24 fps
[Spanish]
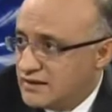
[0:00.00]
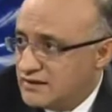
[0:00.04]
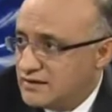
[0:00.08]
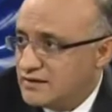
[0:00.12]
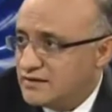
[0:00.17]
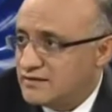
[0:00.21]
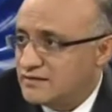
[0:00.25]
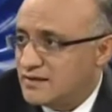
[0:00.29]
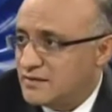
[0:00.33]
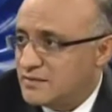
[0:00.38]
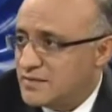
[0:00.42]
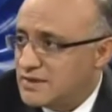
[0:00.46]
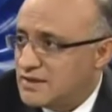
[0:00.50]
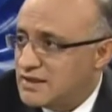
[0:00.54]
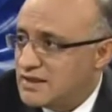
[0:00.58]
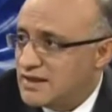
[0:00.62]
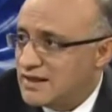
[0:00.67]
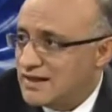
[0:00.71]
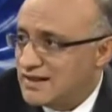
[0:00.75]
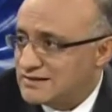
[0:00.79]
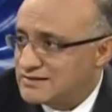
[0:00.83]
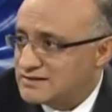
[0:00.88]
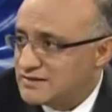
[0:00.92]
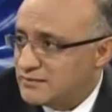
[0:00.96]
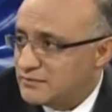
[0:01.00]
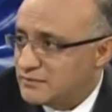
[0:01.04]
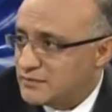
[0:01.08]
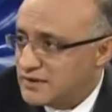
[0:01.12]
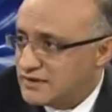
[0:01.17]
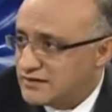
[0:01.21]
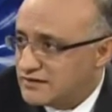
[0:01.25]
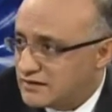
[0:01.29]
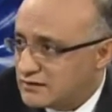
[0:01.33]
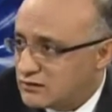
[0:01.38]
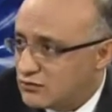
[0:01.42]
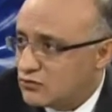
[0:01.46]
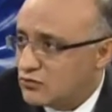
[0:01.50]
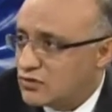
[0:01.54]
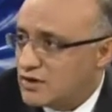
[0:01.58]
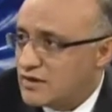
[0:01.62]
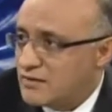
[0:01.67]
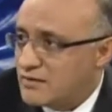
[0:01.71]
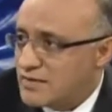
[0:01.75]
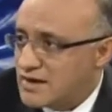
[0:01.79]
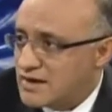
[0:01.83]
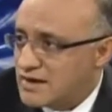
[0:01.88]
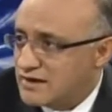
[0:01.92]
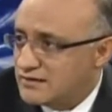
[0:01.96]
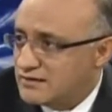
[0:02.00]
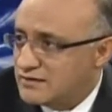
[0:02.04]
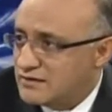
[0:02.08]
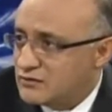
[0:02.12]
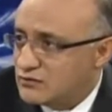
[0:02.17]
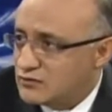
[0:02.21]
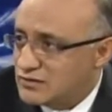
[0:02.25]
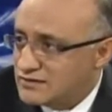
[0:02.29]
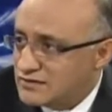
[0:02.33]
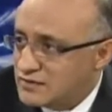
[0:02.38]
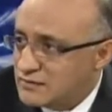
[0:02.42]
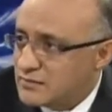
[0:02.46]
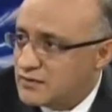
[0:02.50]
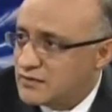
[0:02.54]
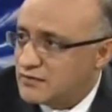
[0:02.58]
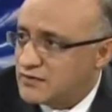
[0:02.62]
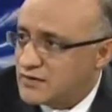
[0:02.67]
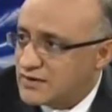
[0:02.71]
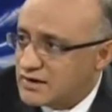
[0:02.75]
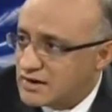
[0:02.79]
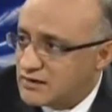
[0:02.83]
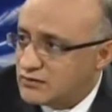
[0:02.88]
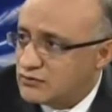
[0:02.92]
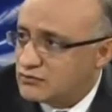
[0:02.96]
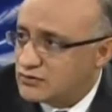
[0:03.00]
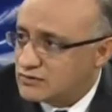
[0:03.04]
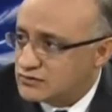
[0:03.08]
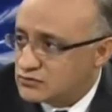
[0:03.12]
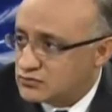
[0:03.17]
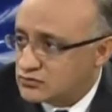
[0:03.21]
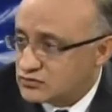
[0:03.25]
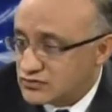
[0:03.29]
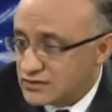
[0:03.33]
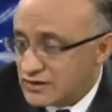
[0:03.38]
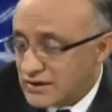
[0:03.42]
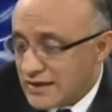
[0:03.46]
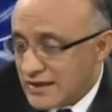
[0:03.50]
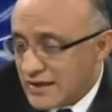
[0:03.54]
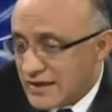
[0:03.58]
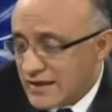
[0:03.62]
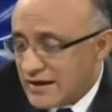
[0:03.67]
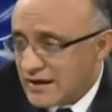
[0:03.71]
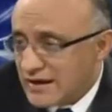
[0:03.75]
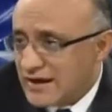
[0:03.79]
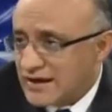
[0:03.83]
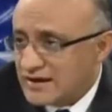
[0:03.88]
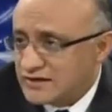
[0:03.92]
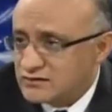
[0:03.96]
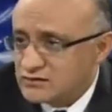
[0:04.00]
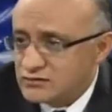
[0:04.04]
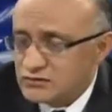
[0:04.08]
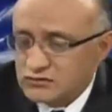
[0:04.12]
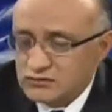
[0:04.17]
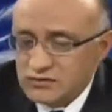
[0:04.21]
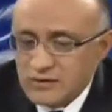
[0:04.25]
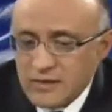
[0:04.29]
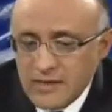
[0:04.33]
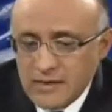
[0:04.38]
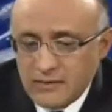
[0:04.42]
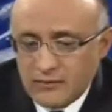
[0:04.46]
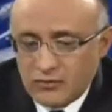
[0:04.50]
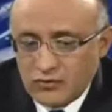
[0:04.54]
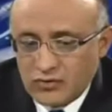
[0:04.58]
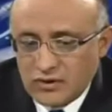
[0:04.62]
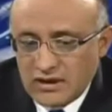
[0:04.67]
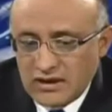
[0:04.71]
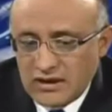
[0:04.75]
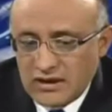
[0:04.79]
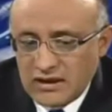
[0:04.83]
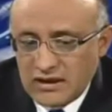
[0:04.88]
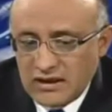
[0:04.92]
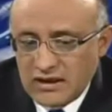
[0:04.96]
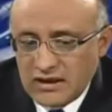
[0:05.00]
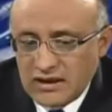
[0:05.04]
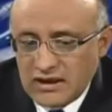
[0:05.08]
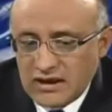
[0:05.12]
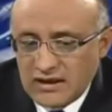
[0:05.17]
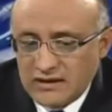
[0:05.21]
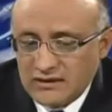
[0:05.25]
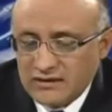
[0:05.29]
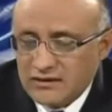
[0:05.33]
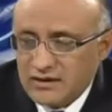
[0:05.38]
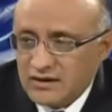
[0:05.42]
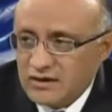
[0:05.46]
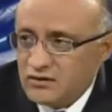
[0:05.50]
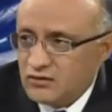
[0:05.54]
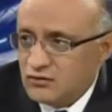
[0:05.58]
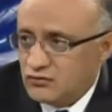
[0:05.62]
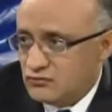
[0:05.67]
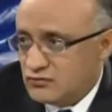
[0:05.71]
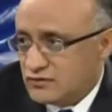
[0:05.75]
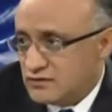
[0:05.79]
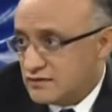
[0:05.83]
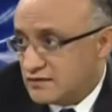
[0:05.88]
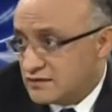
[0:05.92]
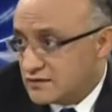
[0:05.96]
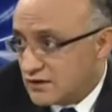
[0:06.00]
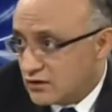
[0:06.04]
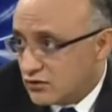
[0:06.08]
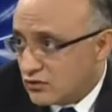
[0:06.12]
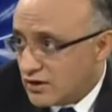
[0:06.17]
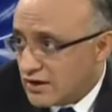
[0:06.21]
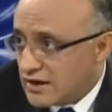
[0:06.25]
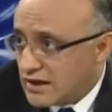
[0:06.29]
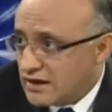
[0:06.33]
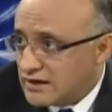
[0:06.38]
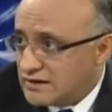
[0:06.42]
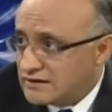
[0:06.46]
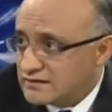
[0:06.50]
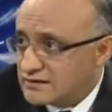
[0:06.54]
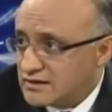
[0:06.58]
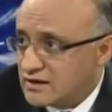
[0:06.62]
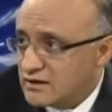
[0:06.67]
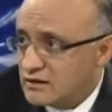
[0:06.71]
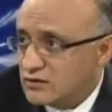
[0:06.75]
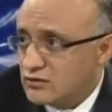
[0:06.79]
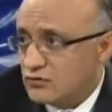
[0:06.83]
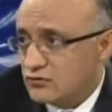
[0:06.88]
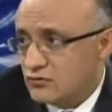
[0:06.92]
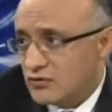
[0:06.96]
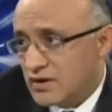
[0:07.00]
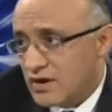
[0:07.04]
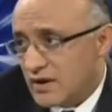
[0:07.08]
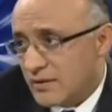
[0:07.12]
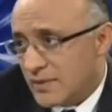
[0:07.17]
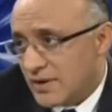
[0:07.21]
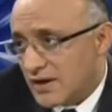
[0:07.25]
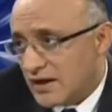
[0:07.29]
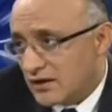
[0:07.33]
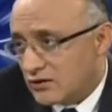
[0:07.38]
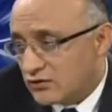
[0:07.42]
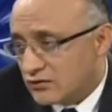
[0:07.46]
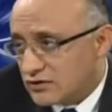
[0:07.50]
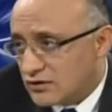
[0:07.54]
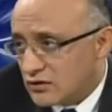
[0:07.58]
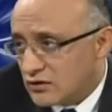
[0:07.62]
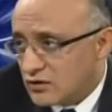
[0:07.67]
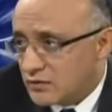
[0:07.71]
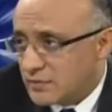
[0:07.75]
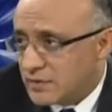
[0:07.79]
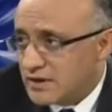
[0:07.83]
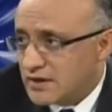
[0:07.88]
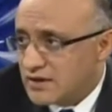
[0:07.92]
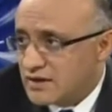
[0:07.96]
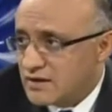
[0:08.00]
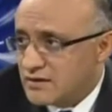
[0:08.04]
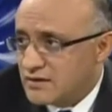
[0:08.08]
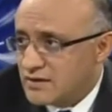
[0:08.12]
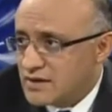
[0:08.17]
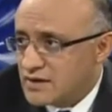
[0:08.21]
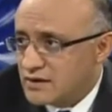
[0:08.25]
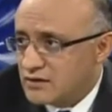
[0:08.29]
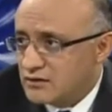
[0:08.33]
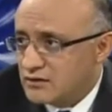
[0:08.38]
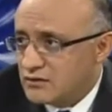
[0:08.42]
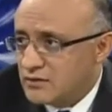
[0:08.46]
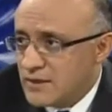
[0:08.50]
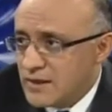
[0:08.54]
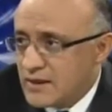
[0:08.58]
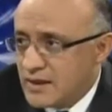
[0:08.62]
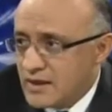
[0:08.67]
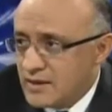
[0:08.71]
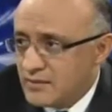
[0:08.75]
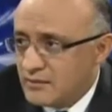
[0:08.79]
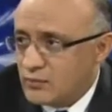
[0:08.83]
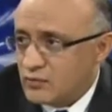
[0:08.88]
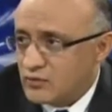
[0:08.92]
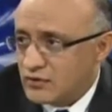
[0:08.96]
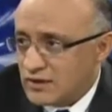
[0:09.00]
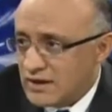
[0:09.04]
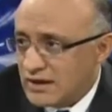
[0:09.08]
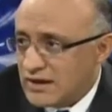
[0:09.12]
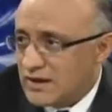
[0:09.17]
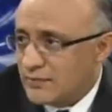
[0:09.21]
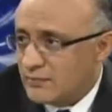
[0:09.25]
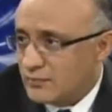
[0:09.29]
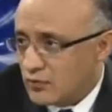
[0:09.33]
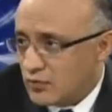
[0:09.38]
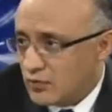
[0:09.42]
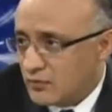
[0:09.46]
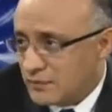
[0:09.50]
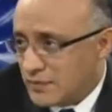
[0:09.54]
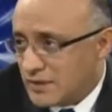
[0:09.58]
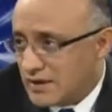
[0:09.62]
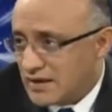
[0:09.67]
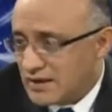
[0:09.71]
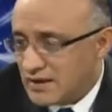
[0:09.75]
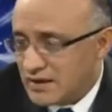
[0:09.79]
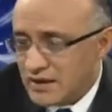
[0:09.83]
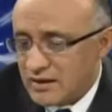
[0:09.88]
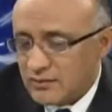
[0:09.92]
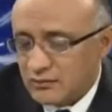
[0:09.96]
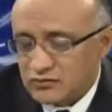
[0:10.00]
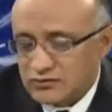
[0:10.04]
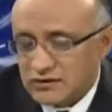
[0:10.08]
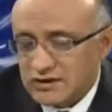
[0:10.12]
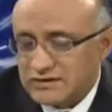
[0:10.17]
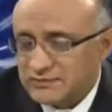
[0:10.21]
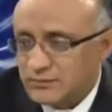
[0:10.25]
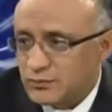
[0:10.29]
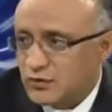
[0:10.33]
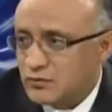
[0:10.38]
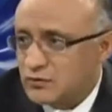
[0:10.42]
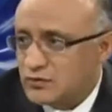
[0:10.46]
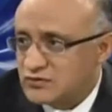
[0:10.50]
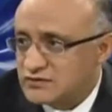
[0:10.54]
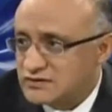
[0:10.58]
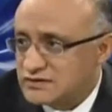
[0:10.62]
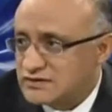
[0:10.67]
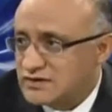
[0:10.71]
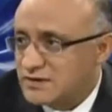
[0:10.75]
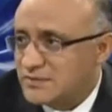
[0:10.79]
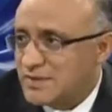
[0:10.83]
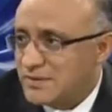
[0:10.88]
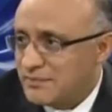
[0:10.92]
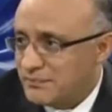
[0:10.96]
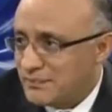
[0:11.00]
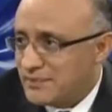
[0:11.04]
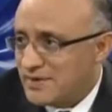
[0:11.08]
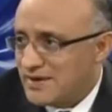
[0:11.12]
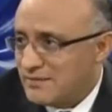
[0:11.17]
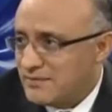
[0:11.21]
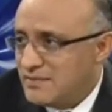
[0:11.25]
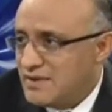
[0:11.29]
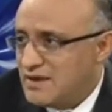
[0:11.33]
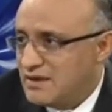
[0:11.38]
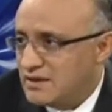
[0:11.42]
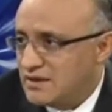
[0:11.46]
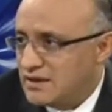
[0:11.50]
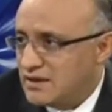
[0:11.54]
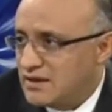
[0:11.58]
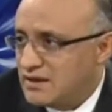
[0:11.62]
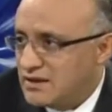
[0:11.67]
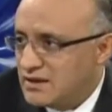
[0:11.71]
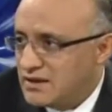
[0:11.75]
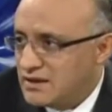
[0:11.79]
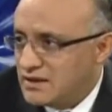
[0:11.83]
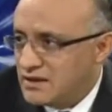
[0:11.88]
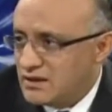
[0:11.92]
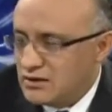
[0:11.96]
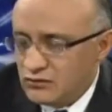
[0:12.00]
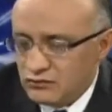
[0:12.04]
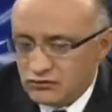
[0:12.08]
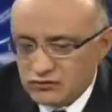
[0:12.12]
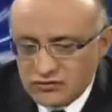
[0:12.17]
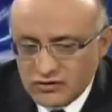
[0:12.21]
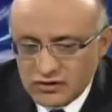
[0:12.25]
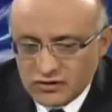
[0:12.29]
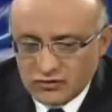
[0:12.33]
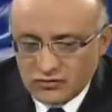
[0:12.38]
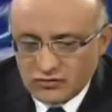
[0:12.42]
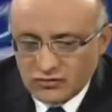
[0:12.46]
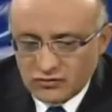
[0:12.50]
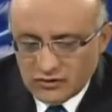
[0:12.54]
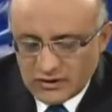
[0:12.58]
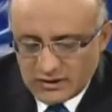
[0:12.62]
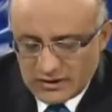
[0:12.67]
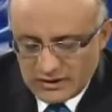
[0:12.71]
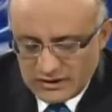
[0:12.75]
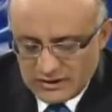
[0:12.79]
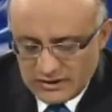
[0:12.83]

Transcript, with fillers: De esta manera las empresas lo que van haciendo es simplificando estos gastos, porque ante ello no es necesario legalizarlo, no hay que pagar el contador para llevarlo, porque la propia, digamos, el propio sistema permite ¿no es cierto?,